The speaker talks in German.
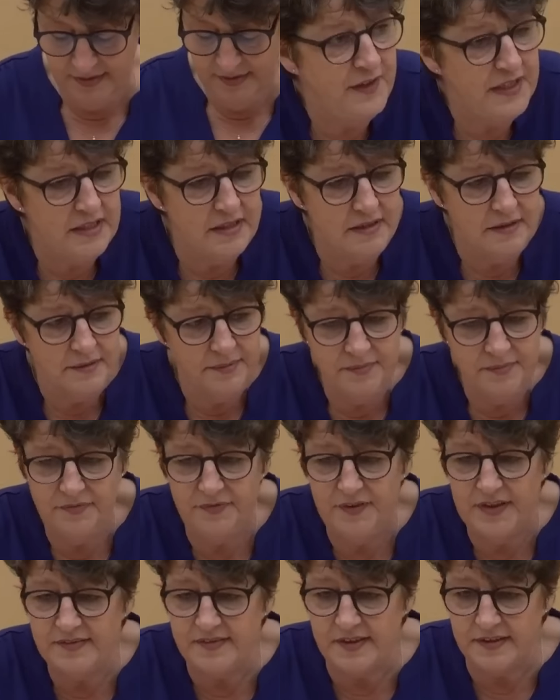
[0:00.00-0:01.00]
Wir,
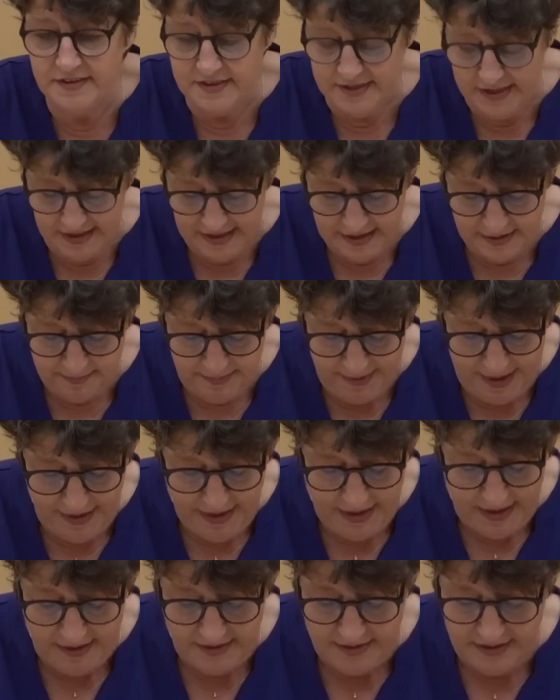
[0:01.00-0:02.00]
wir sind hier in
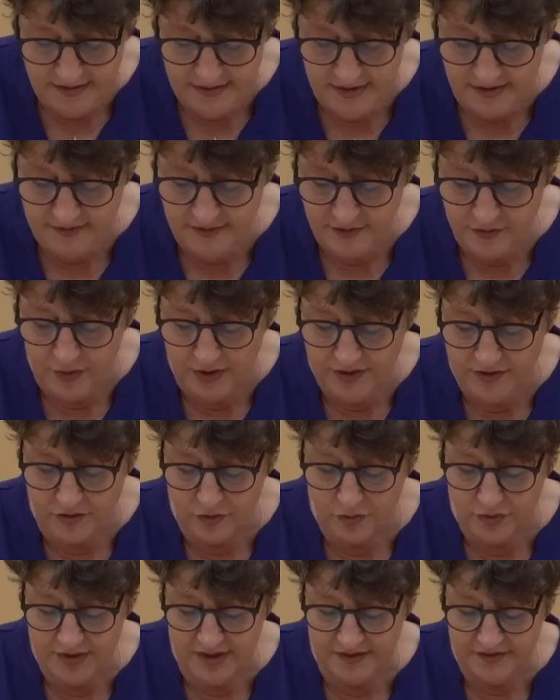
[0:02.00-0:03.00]
Bayern in der
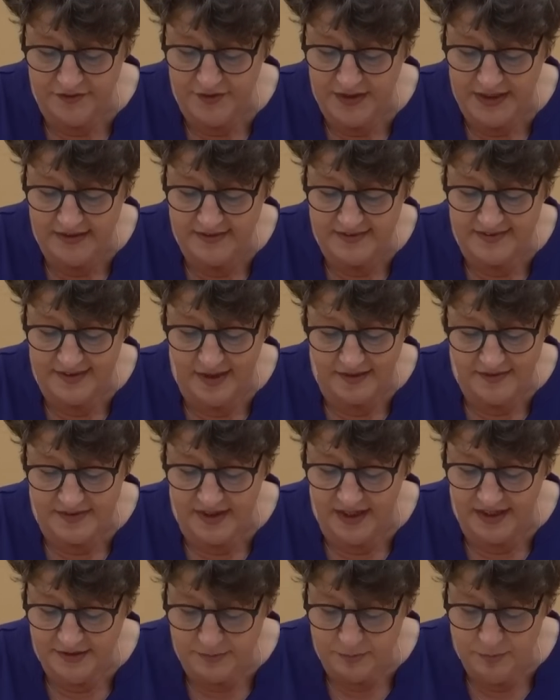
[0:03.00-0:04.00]
Situation, dass wir jetzt das
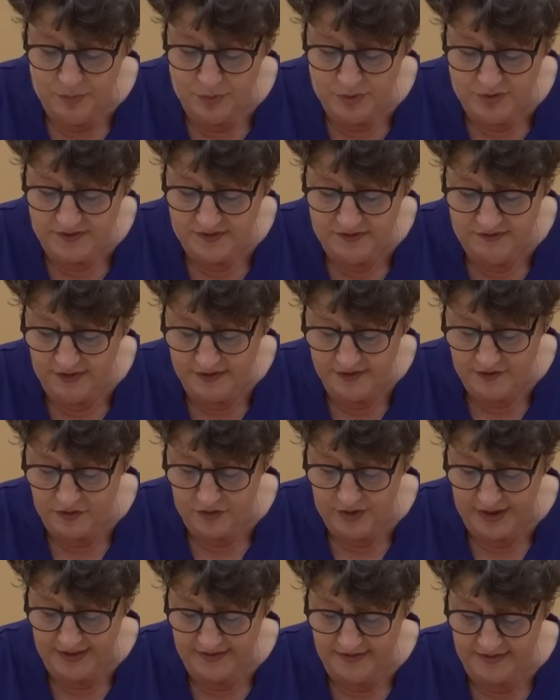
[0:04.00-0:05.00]
retten müssen, was
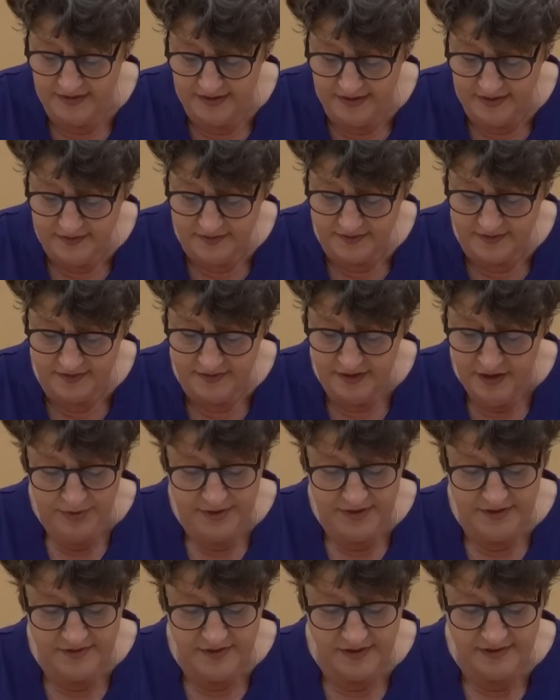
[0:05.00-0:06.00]
zu retten ist.
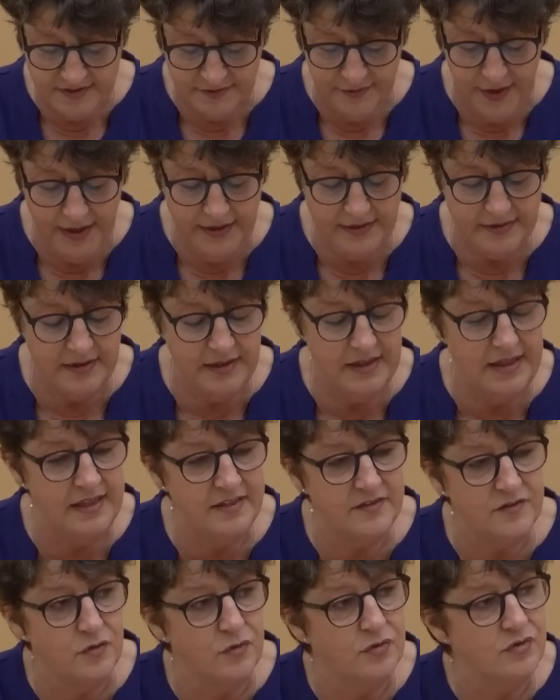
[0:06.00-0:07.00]
Mit dieser zweiten
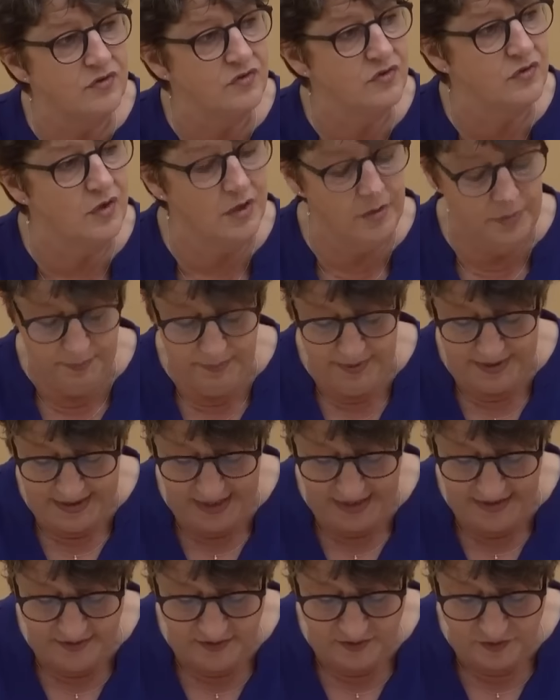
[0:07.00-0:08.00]
Lesung zur
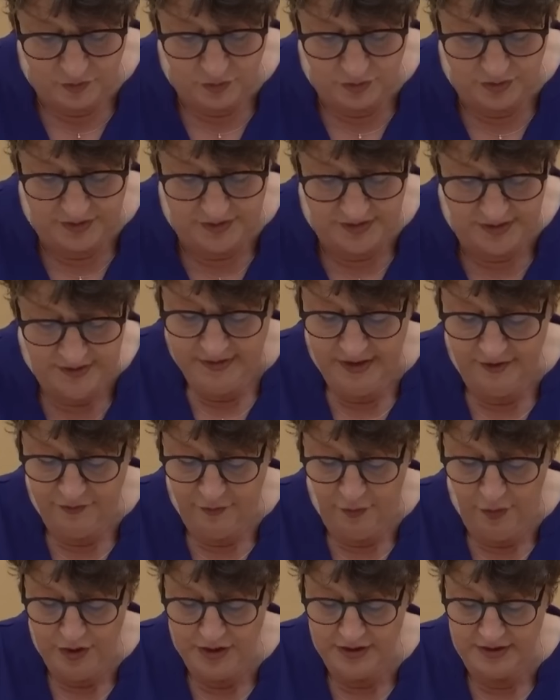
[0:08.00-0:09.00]
Begrenzung der
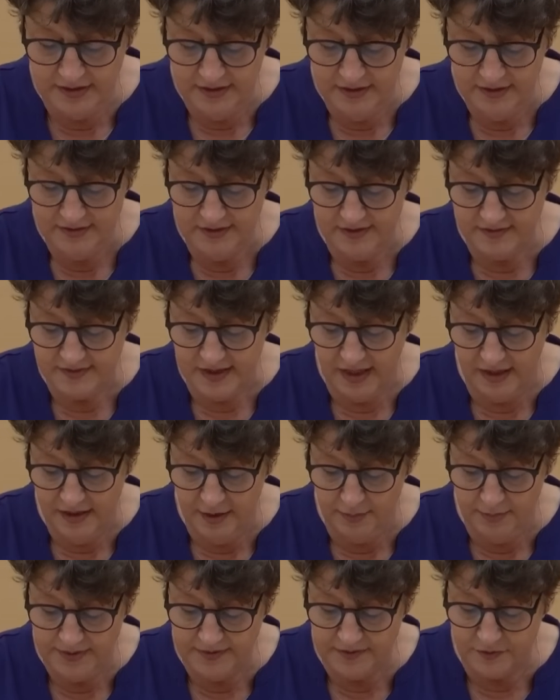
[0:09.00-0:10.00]
Folgen des
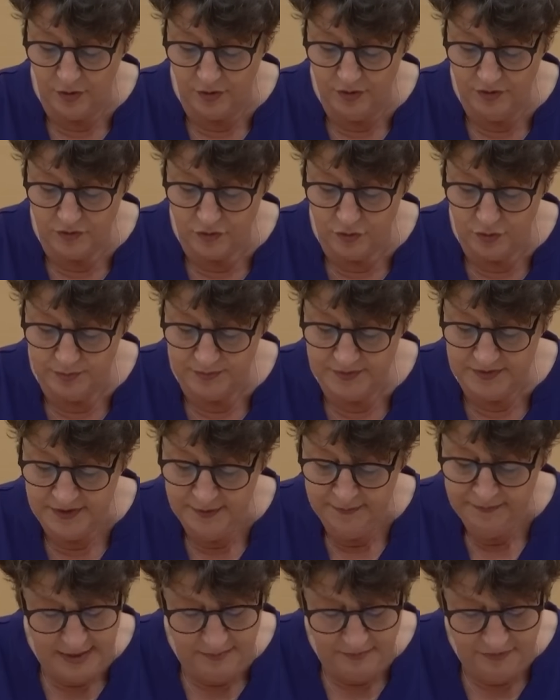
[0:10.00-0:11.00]
Cannabiskonsums
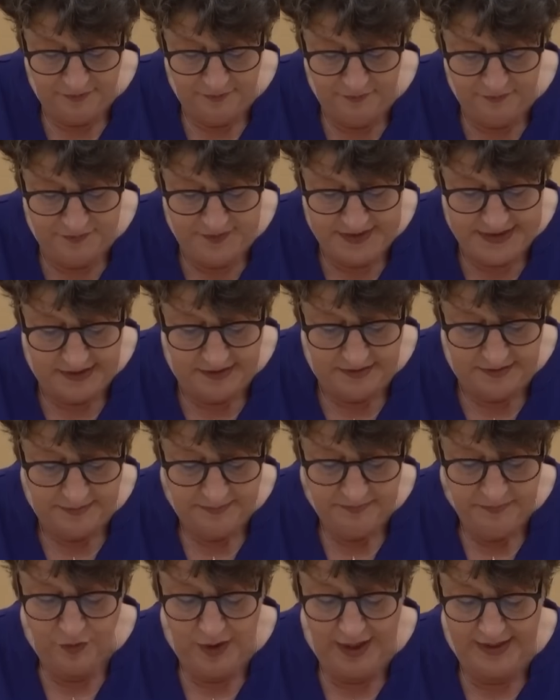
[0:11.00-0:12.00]
kämpfen wir
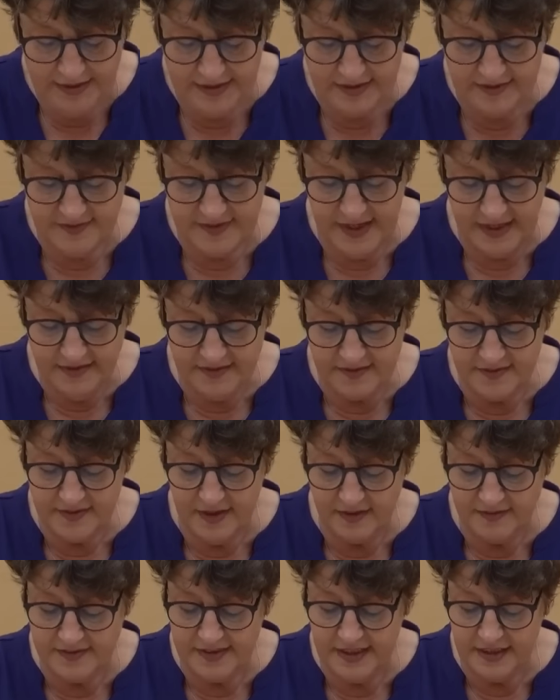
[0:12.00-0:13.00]
für ein Gesetz,
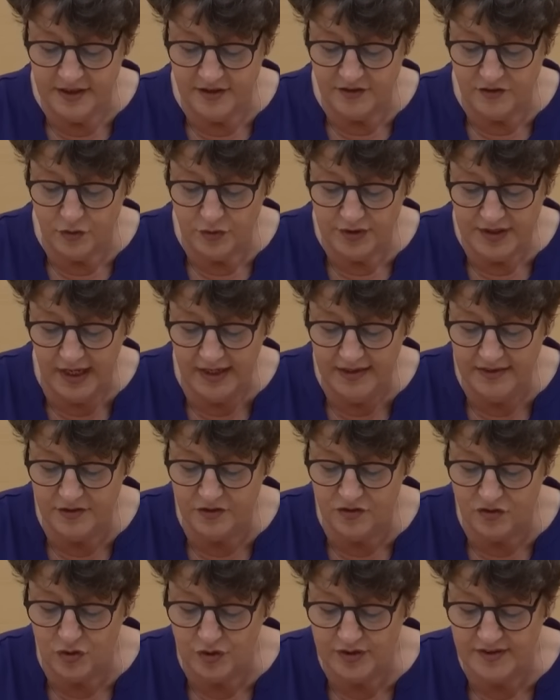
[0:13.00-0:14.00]
das den
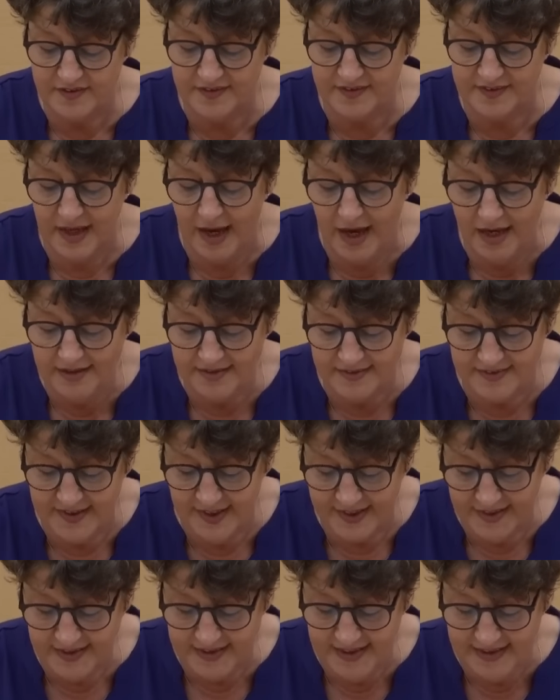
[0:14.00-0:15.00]
Gesundheitsschutz
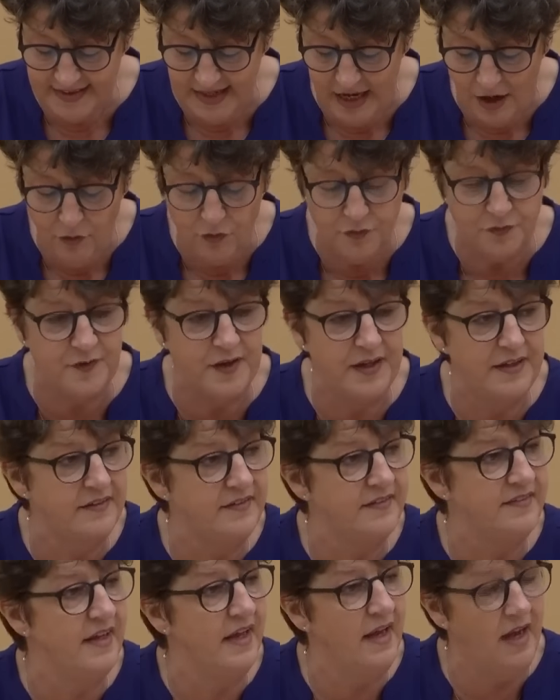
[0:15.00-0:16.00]
tatsächlich
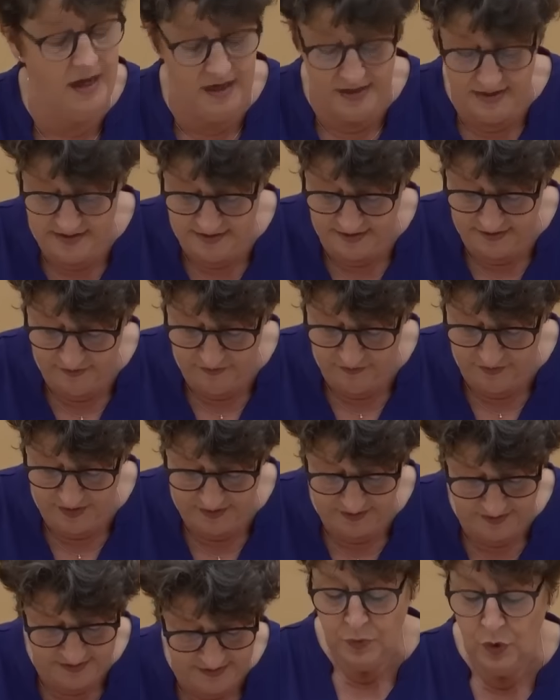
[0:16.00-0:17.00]
aufrechterhalten wird.